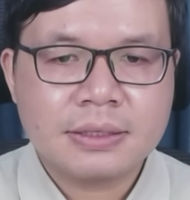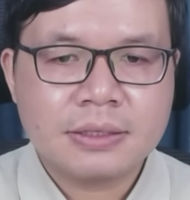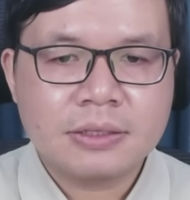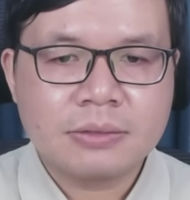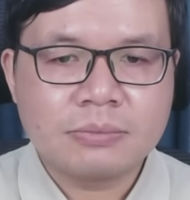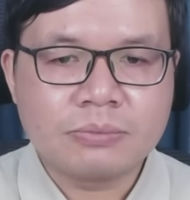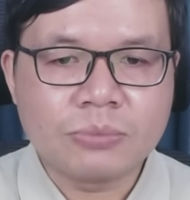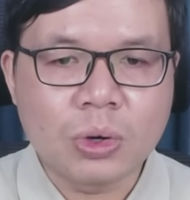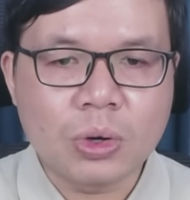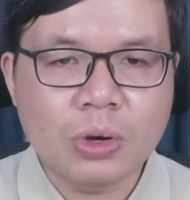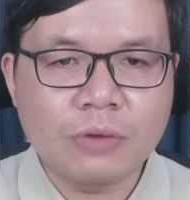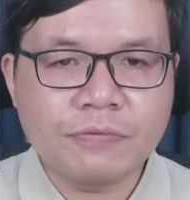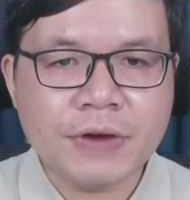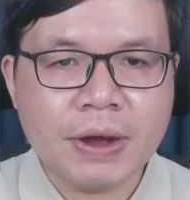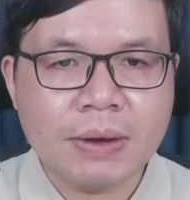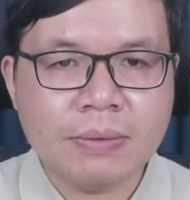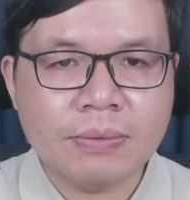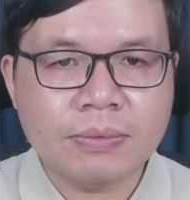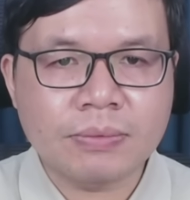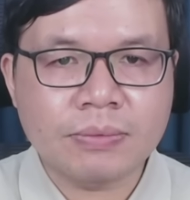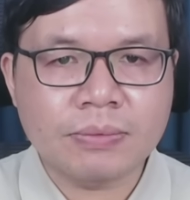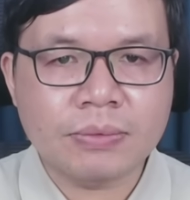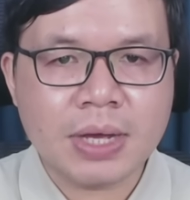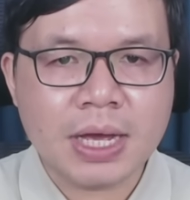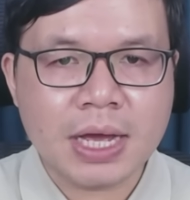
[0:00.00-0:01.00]
Bộ Quốc
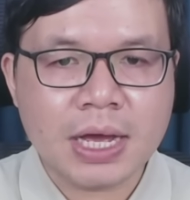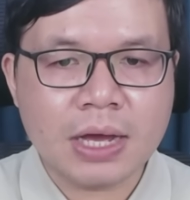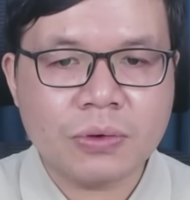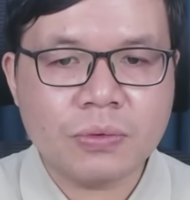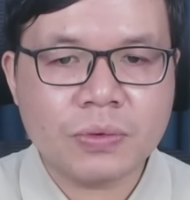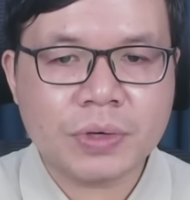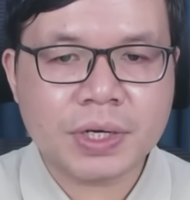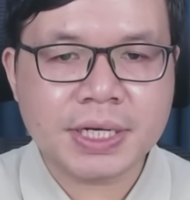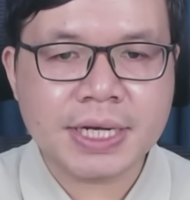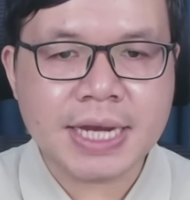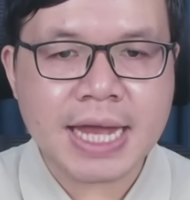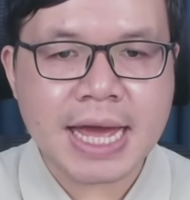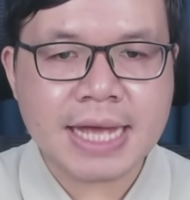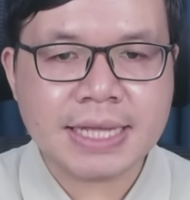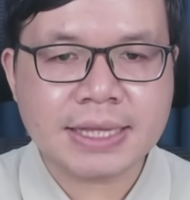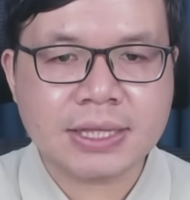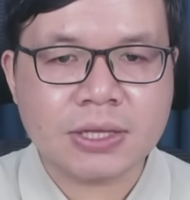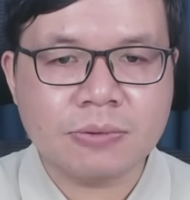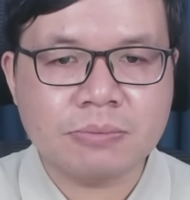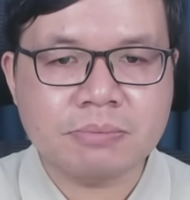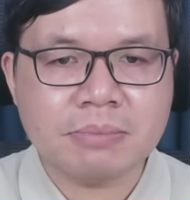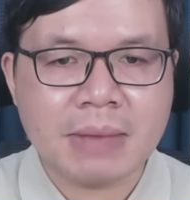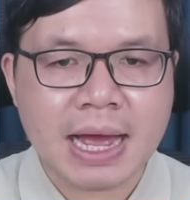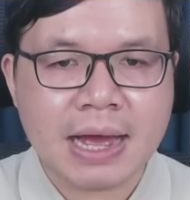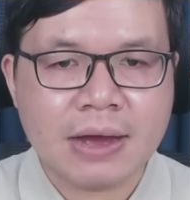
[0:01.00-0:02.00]
phòng à, Ukraine
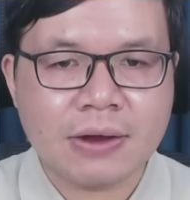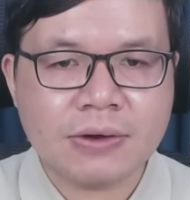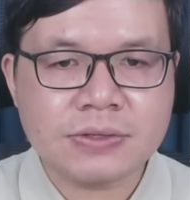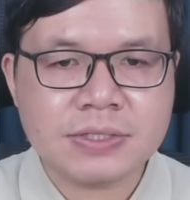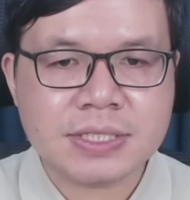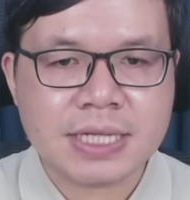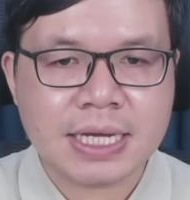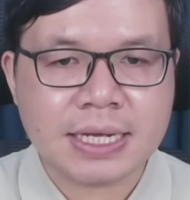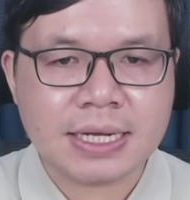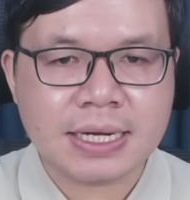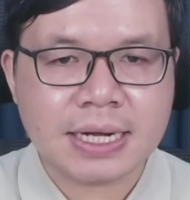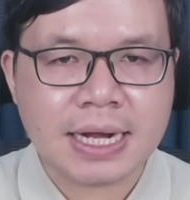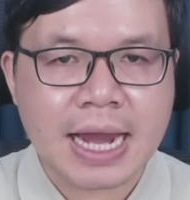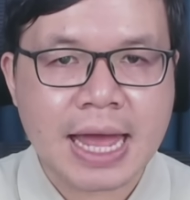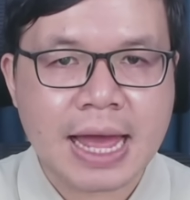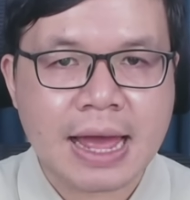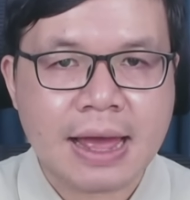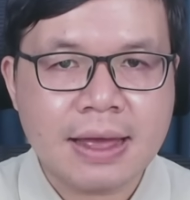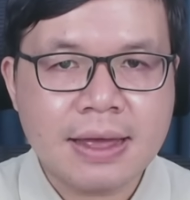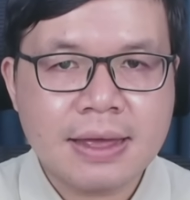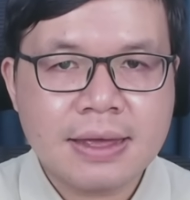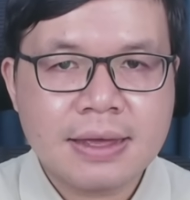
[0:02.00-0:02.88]
thông báo rằng là